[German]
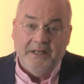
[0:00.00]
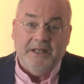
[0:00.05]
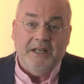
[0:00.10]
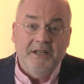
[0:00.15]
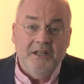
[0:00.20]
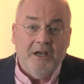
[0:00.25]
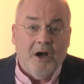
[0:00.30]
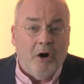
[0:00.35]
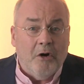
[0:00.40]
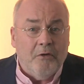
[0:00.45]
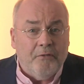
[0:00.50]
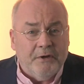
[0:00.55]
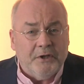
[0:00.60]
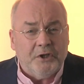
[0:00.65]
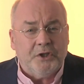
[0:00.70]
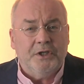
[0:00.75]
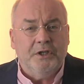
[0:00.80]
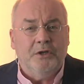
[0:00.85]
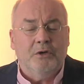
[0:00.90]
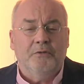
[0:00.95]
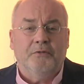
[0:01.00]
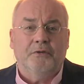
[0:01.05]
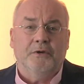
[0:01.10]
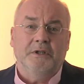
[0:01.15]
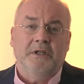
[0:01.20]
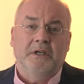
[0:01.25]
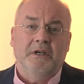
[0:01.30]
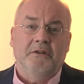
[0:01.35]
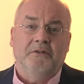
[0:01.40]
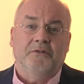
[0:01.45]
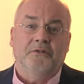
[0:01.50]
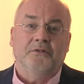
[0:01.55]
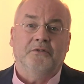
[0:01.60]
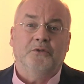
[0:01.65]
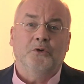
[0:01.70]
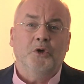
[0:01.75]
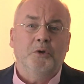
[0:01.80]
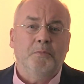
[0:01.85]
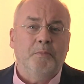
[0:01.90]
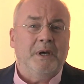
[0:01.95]
Denn die Auferstehung von
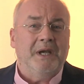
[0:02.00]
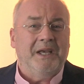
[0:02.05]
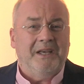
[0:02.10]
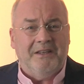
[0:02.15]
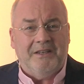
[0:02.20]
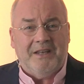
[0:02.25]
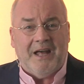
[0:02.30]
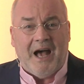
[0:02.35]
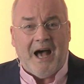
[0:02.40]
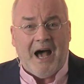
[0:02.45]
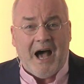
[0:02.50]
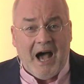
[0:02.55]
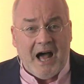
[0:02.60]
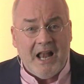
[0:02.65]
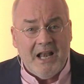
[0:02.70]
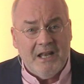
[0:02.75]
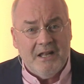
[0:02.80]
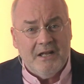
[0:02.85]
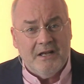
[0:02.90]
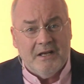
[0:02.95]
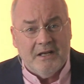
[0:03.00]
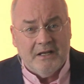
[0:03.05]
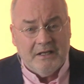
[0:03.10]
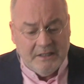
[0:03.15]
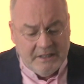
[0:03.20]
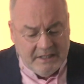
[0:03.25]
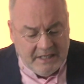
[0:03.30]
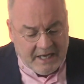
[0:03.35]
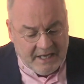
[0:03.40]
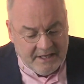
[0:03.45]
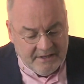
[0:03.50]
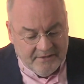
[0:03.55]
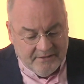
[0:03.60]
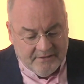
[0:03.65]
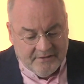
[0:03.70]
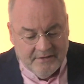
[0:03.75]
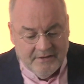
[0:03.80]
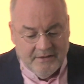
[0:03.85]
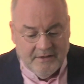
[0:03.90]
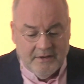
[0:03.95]
Jesus durchbricht alle
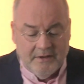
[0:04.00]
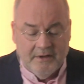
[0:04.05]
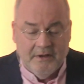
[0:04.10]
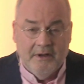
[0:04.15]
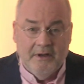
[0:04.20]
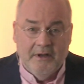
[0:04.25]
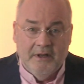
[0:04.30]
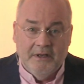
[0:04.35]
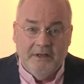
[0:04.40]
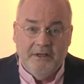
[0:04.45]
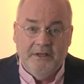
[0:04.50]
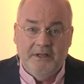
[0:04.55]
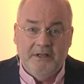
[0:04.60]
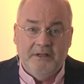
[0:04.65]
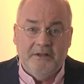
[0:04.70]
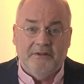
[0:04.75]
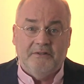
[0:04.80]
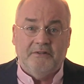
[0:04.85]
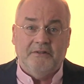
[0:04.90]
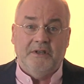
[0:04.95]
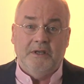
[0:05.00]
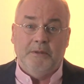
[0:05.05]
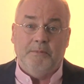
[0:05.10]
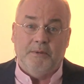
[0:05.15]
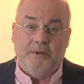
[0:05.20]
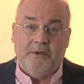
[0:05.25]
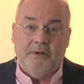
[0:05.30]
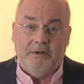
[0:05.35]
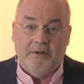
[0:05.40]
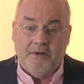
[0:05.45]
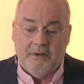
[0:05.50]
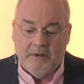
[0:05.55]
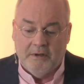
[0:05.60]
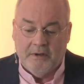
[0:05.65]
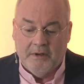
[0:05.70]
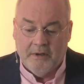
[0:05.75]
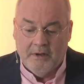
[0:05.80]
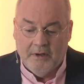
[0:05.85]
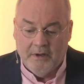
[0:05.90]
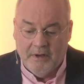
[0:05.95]
Grenzen, die es gibt.
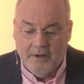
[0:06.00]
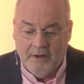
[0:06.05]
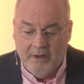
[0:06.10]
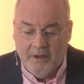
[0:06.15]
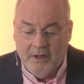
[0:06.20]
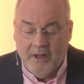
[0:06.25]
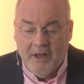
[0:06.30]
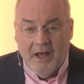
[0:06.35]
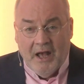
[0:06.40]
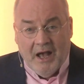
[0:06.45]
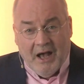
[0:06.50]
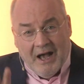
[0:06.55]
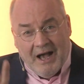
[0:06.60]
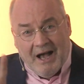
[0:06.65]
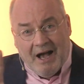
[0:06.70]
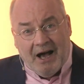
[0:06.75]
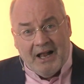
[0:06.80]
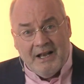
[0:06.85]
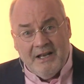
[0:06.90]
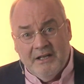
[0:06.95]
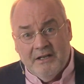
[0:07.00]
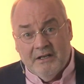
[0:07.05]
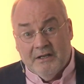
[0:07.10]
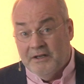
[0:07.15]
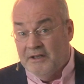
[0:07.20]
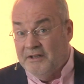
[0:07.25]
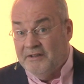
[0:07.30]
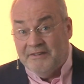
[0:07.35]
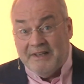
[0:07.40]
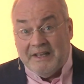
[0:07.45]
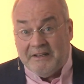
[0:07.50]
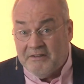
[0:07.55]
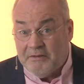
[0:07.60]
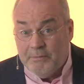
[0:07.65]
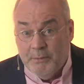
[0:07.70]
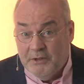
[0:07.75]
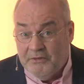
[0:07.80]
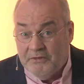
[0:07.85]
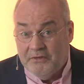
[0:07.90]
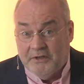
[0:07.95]
Alle
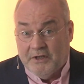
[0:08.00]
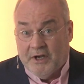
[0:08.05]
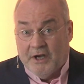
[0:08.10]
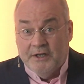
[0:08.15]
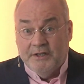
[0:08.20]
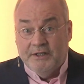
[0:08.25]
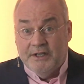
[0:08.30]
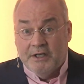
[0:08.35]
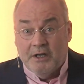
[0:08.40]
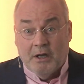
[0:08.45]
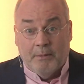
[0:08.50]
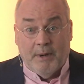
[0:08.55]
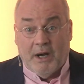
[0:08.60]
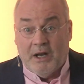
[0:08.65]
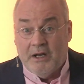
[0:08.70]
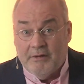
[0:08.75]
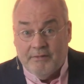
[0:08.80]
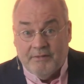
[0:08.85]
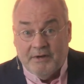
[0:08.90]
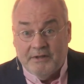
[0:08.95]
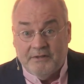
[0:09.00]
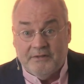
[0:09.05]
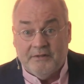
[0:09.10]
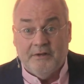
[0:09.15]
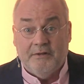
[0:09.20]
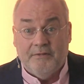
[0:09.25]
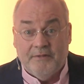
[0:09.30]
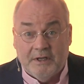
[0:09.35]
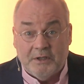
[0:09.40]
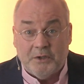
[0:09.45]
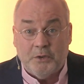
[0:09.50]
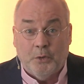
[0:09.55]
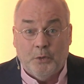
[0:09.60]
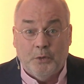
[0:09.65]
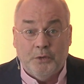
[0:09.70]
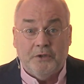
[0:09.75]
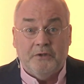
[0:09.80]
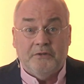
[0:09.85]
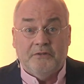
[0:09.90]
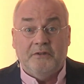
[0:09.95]
Gesetzmäßigkeiten, denn normalerweise, wer
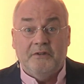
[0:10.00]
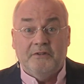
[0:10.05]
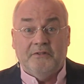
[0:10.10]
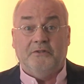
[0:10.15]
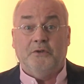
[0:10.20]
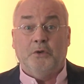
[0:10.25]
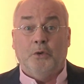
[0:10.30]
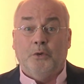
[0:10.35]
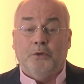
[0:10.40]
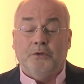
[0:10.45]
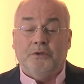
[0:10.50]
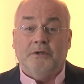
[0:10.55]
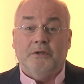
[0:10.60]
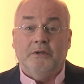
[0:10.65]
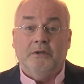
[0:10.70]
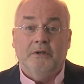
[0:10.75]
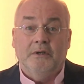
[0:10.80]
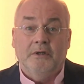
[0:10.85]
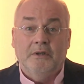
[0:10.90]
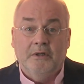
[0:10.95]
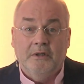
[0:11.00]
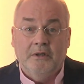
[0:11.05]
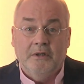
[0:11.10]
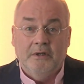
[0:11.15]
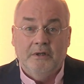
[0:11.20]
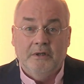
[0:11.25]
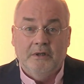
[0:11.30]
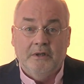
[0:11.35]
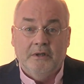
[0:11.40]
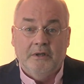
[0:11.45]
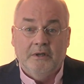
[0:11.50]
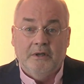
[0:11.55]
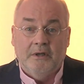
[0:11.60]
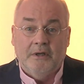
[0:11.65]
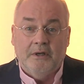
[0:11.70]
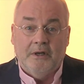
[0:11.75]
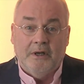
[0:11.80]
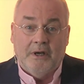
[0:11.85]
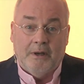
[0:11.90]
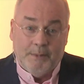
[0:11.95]
tot ist, ist tot.
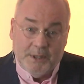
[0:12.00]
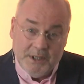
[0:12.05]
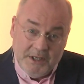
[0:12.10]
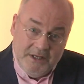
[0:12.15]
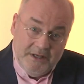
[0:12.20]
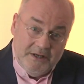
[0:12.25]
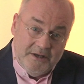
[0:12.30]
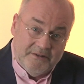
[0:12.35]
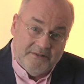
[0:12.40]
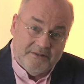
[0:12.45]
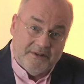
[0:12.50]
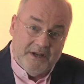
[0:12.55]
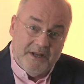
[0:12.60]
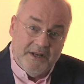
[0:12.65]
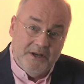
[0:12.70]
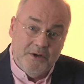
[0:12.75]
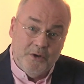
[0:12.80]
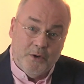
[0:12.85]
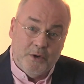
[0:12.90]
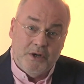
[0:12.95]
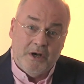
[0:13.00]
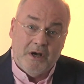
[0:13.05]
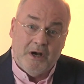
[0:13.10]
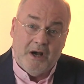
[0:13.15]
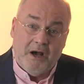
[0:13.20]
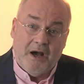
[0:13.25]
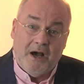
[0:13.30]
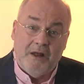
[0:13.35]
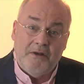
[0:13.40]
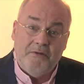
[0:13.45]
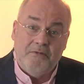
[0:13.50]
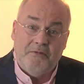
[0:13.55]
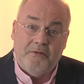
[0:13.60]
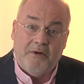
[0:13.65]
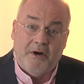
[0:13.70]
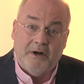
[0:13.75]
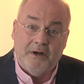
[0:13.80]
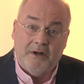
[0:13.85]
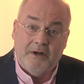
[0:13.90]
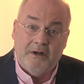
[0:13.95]
Aber hier ist ein neuer
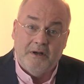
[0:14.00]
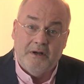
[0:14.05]
Anfang.